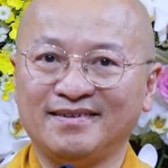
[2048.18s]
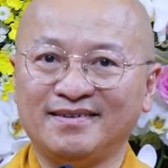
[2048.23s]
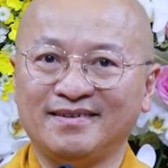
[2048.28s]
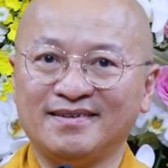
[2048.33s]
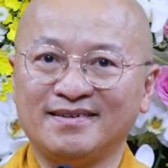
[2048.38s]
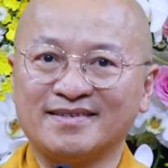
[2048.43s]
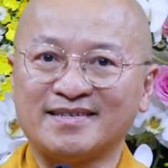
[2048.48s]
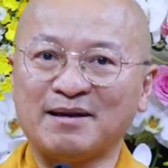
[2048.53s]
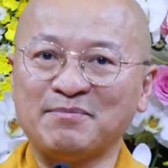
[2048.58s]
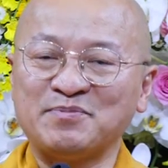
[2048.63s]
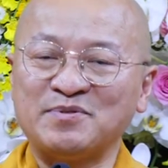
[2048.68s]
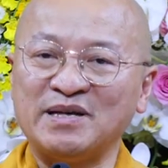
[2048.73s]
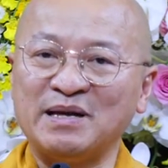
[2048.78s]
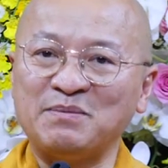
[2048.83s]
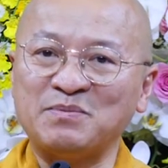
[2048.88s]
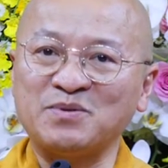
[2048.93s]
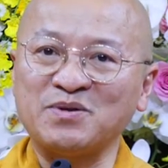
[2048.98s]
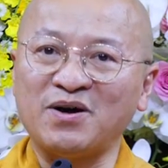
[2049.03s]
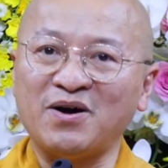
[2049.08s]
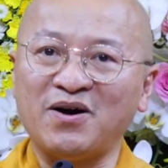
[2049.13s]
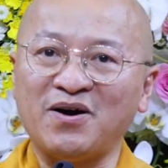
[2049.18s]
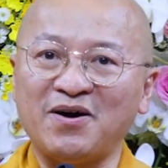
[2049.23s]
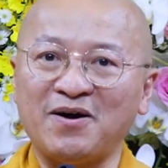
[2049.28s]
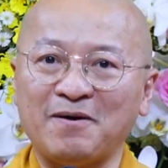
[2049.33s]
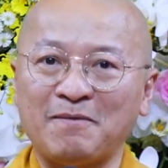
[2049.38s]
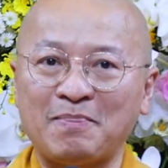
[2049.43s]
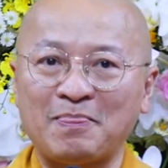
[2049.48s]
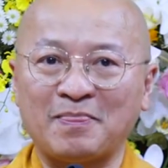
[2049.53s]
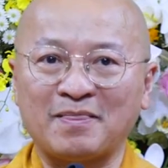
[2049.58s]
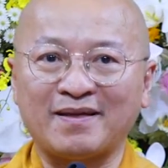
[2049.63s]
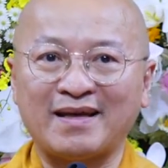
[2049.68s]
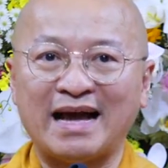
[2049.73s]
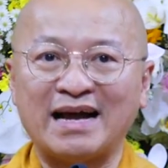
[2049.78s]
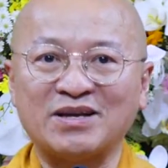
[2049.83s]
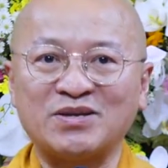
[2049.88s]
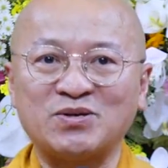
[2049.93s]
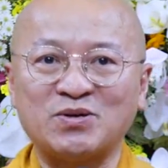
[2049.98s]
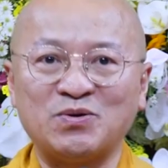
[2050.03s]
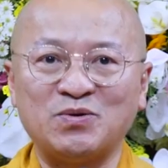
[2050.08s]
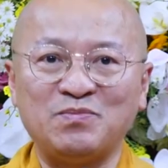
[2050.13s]
sắp xếp cho các
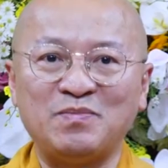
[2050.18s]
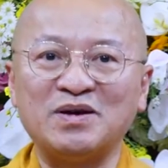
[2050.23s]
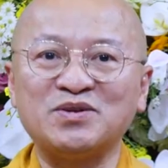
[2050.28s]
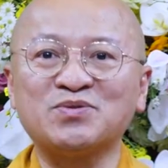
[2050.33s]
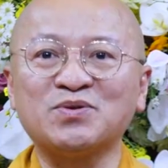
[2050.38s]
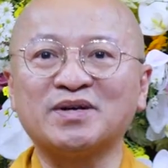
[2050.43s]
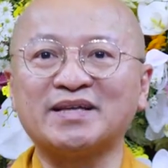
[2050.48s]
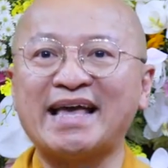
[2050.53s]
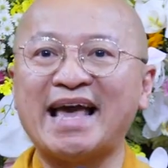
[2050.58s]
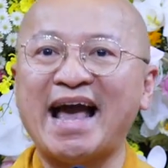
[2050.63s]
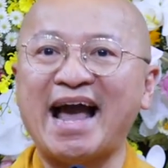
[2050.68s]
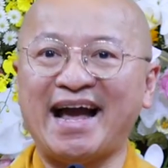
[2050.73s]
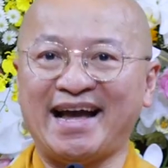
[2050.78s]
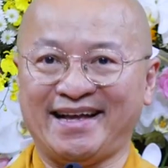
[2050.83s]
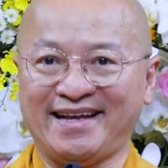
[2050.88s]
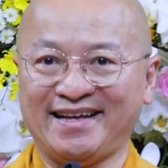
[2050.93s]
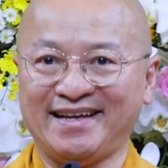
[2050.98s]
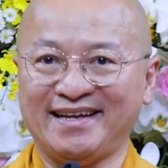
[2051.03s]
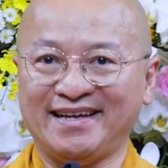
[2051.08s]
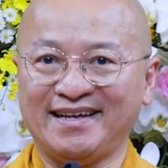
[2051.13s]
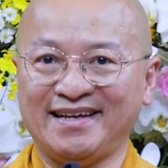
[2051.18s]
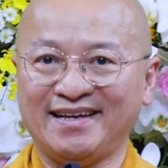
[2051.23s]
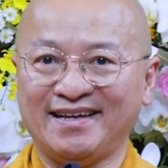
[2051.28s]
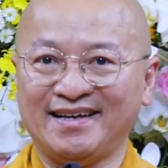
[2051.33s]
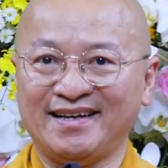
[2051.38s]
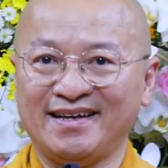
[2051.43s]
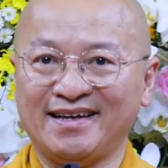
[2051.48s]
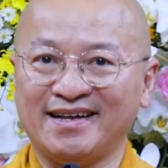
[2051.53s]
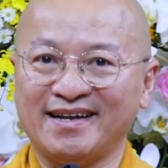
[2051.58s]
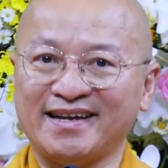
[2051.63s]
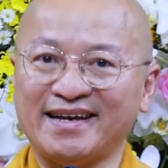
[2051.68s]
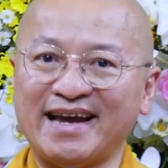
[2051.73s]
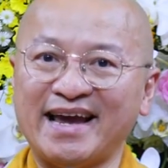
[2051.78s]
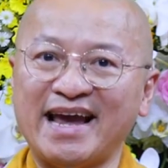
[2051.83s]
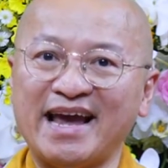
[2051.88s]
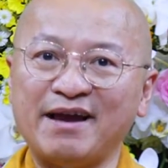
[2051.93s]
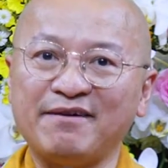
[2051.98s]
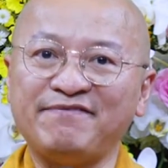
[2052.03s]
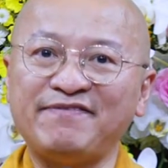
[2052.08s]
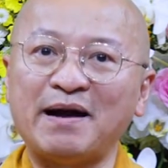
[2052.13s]
chú mới xuất gia
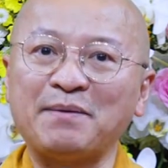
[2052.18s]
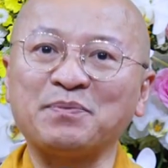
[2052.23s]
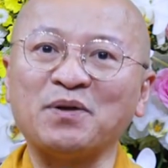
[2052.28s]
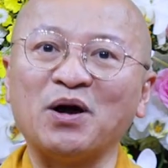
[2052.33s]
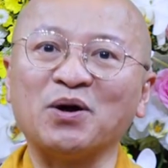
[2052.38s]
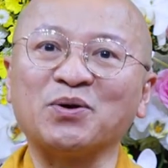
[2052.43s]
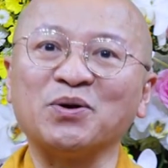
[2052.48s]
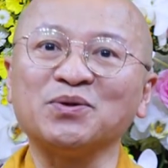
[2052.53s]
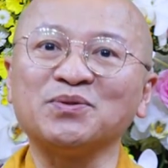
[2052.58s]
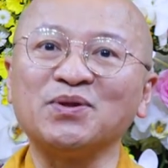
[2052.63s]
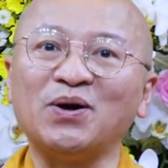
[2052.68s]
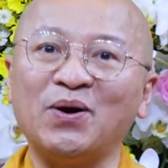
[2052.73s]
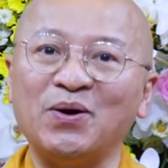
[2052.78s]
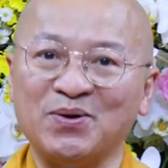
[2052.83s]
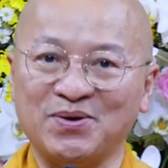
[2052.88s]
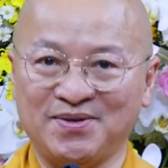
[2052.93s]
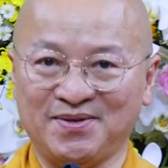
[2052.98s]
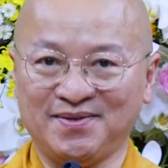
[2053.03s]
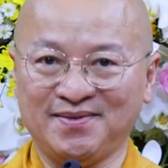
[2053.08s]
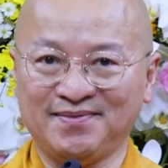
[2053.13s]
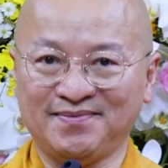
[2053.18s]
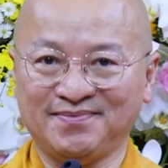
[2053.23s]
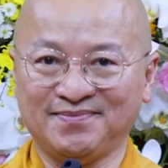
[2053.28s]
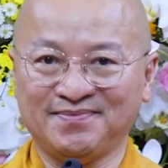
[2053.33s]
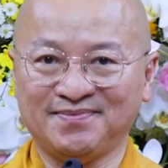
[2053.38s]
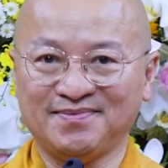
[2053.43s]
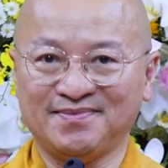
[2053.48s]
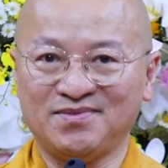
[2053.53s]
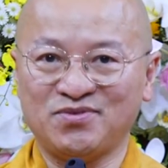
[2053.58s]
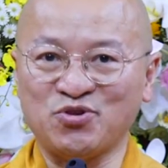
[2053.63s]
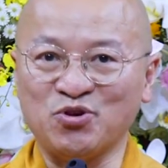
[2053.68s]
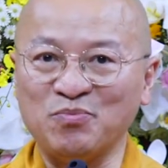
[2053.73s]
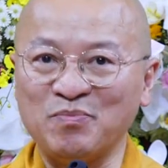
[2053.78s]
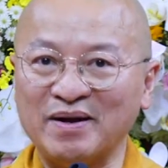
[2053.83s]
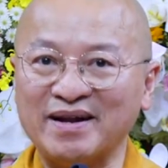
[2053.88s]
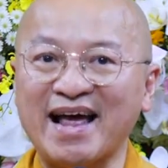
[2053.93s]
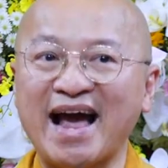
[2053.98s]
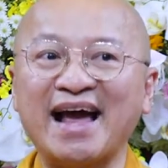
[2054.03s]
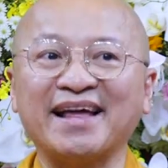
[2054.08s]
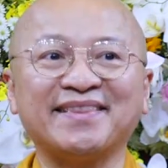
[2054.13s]
nghe pháp thoại của tôi trung bình
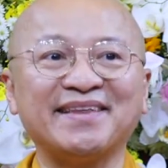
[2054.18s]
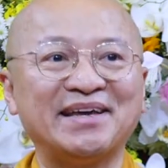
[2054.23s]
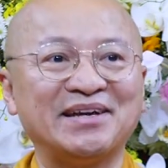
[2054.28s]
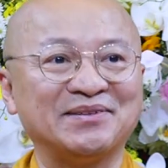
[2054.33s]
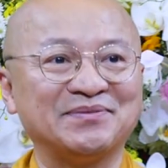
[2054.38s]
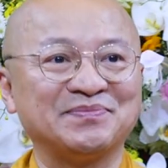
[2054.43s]
hai tiếng.